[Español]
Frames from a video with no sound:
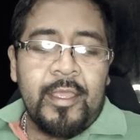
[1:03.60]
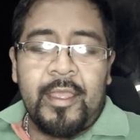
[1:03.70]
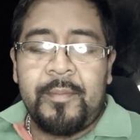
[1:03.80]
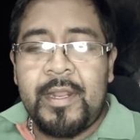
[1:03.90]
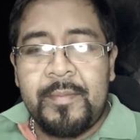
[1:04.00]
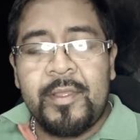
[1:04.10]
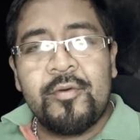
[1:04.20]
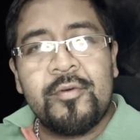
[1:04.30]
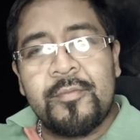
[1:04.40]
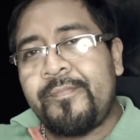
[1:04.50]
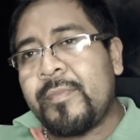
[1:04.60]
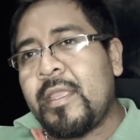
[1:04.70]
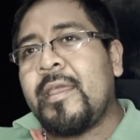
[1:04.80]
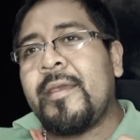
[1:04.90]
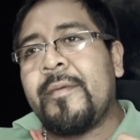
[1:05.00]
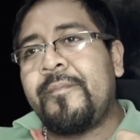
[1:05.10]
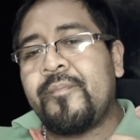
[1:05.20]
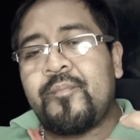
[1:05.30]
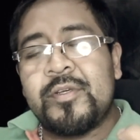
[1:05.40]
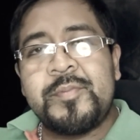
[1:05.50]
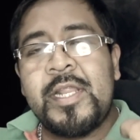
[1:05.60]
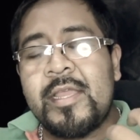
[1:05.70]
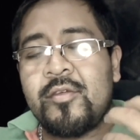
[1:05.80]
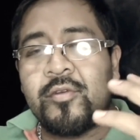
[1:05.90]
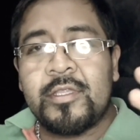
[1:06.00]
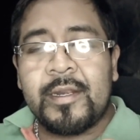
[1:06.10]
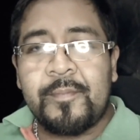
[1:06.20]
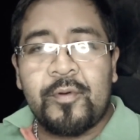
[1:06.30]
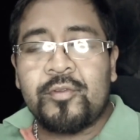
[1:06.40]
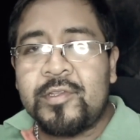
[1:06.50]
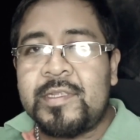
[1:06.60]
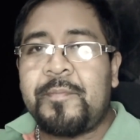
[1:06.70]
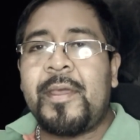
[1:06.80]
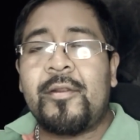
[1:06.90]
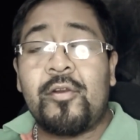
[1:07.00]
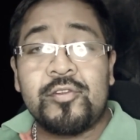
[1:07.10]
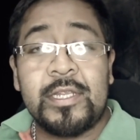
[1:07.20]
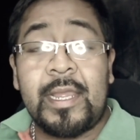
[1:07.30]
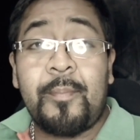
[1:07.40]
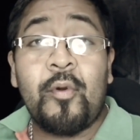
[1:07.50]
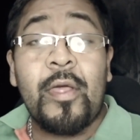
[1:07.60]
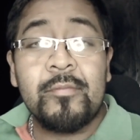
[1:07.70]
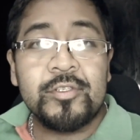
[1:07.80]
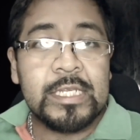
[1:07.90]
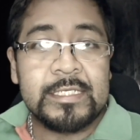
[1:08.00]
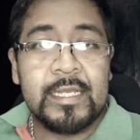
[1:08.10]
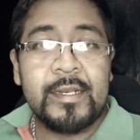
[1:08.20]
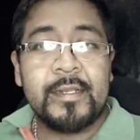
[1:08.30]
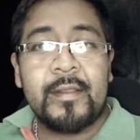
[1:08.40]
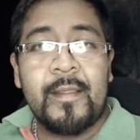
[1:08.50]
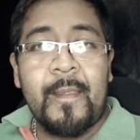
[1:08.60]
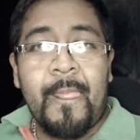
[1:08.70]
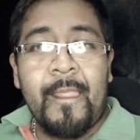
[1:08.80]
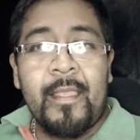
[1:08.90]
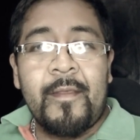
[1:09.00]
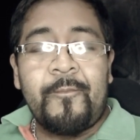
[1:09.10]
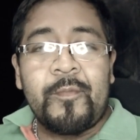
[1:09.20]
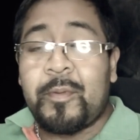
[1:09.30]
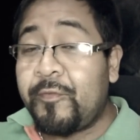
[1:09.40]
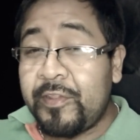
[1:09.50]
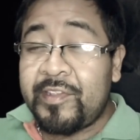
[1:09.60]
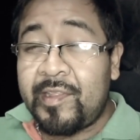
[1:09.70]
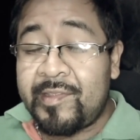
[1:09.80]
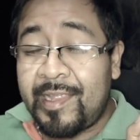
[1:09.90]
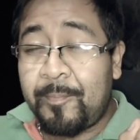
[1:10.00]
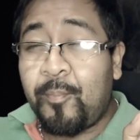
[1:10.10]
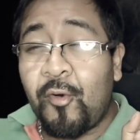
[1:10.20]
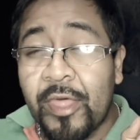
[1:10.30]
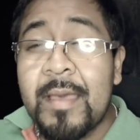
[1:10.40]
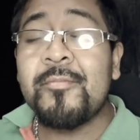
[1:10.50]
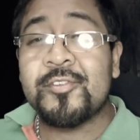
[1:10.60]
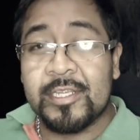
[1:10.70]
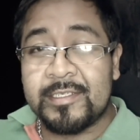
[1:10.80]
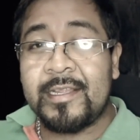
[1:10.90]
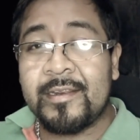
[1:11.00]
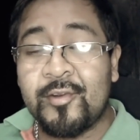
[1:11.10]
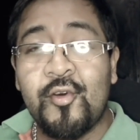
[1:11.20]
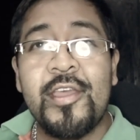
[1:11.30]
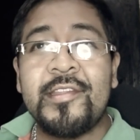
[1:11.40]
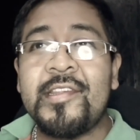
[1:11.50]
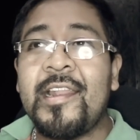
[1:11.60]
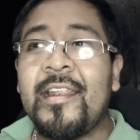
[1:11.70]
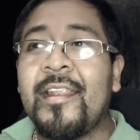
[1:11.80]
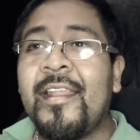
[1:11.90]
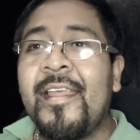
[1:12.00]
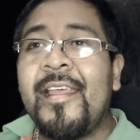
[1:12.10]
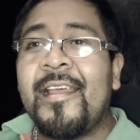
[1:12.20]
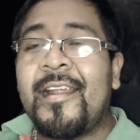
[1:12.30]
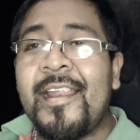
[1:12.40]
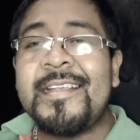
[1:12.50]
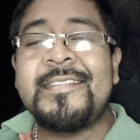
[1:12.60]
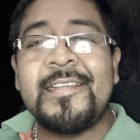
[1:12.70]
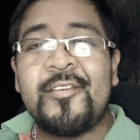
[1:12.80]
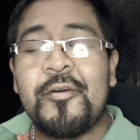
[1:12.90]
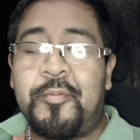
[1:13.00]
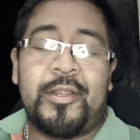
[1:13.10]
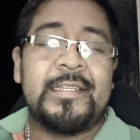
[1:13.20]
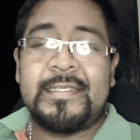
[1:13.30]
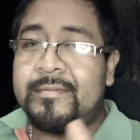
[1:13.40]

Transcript: eh, mira amigo, eh, pues mira, yo te reporto este perro, no sé qué podamos hacer. Pero fíjense, desde el podamos hacer, no es el clásico, porque